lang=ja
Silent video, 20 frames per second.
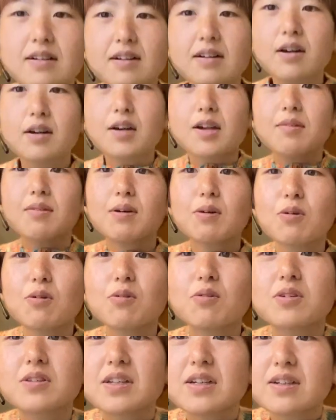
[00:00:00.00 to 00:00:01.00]
柄はこ
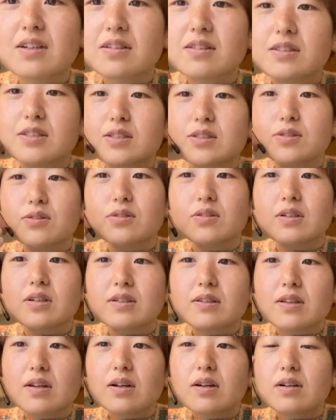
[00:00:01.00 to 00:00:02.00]
こだけにしようか
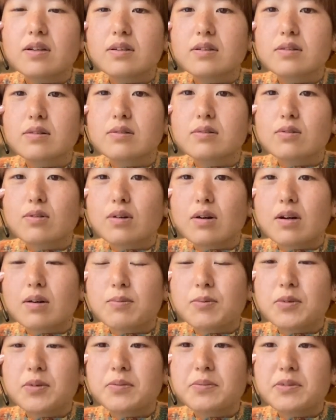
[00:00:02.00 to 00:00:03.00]
なとか
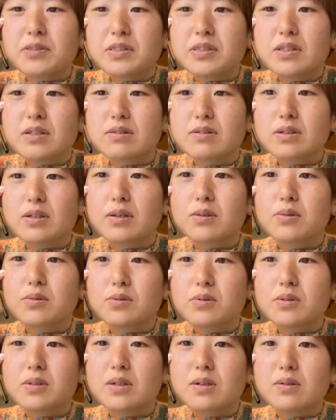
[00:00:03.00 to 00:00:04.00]
も思ってるけど
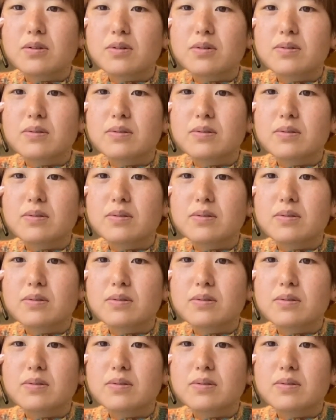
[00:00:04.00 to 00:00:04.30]
どうだろ